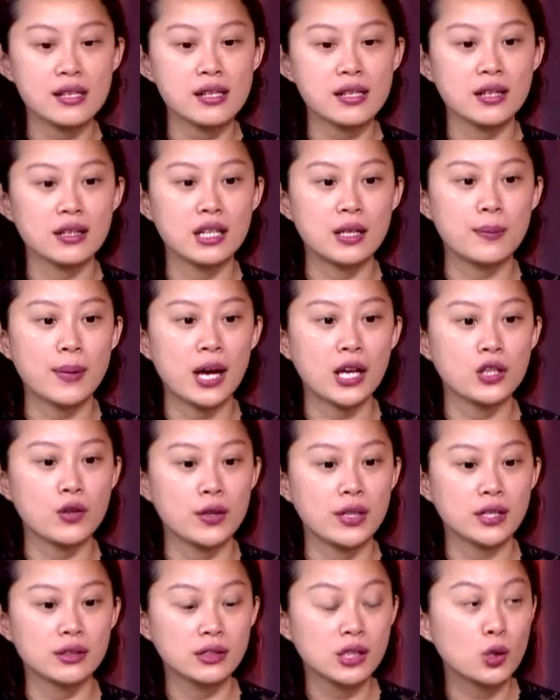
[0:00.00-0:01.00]
几个礼拜有一
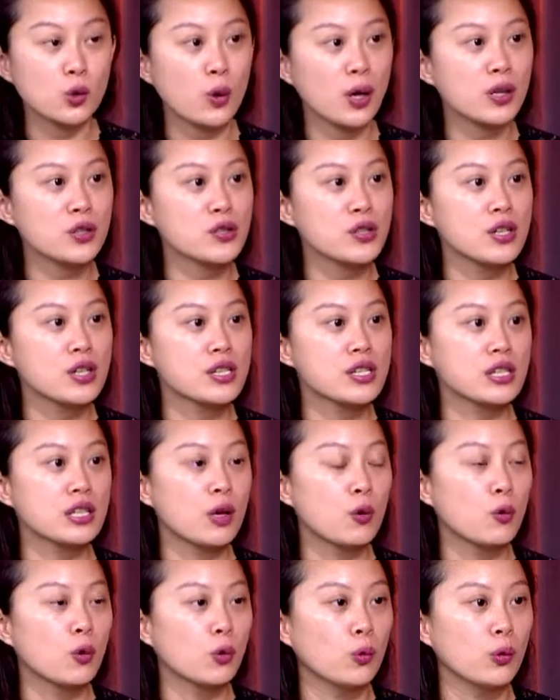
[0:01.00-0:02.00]
个灯光设计要
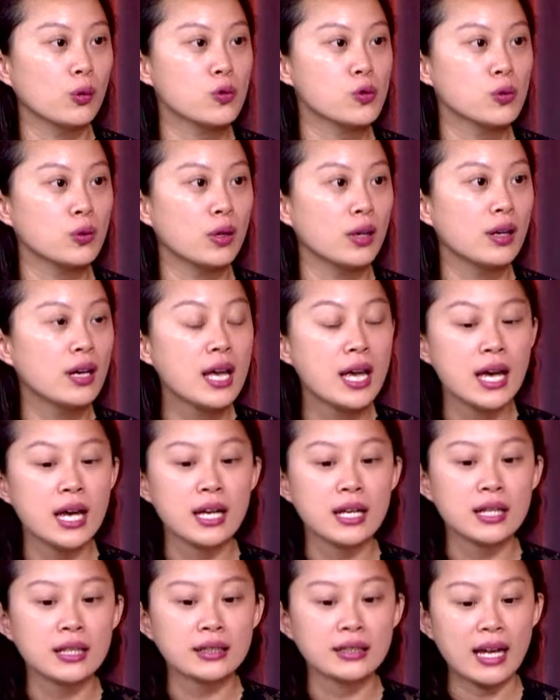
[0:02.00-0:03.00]
问我说，
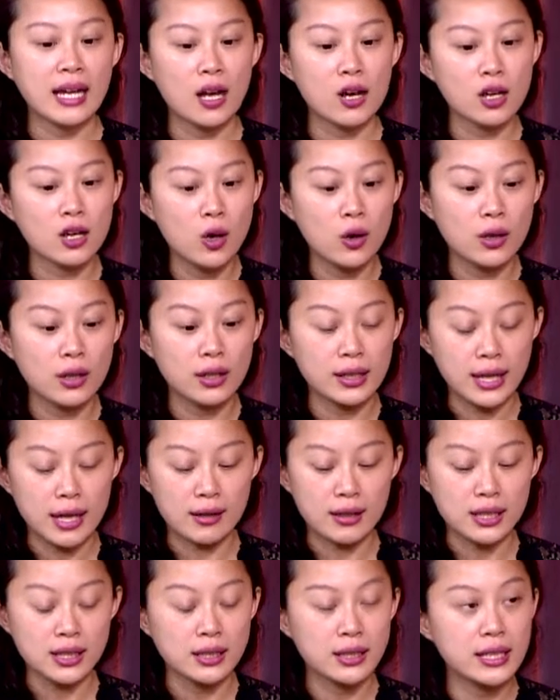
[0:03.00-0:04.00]
他要刻要
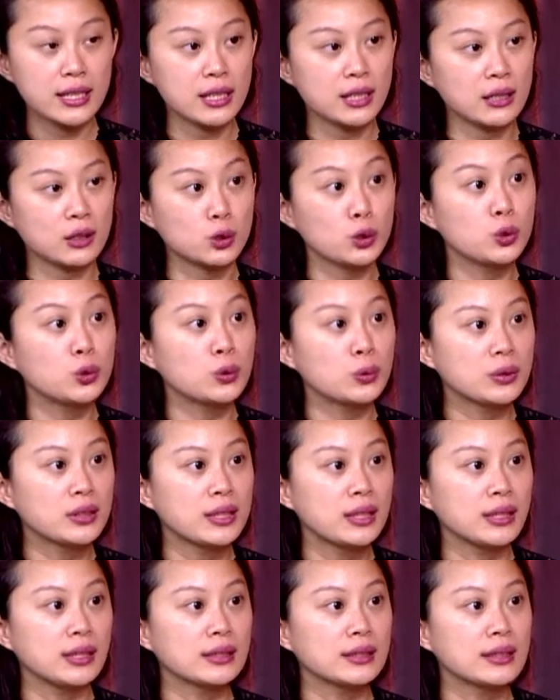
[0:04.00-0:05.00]
刻一个图
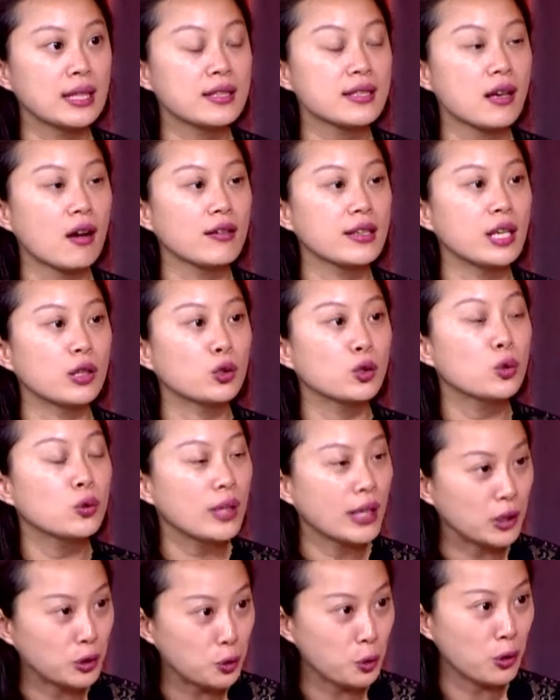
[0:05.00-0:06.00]
腾，那是要演杜
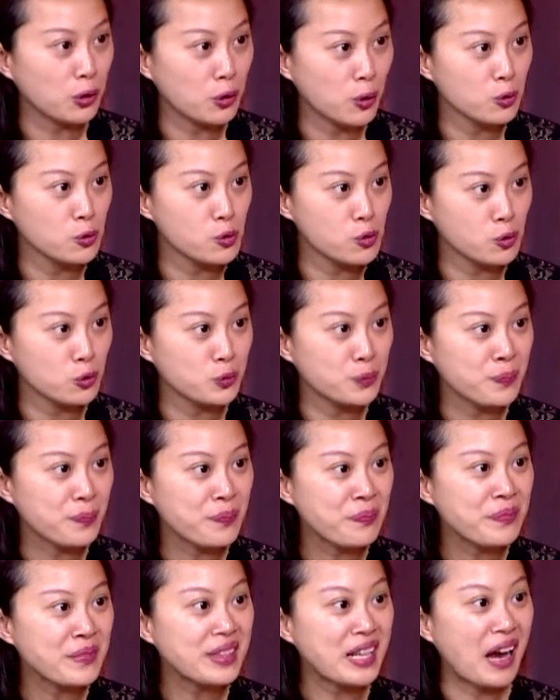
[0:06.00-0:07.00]
兰朵公主
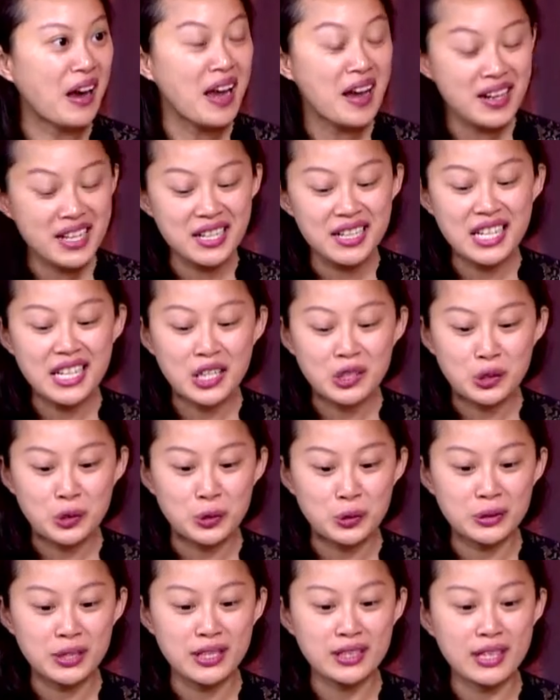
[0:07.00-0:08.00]
啊，然后要刻一个
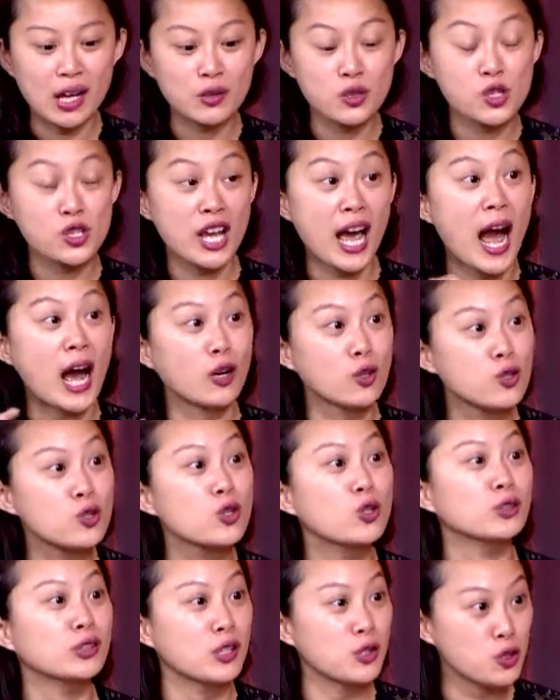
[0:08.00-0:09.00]
图腾，然后是长
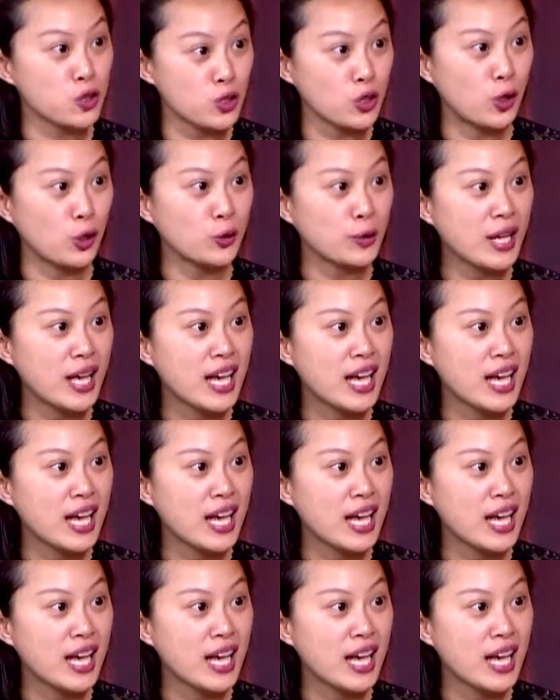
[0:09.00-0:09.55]
寿的寿。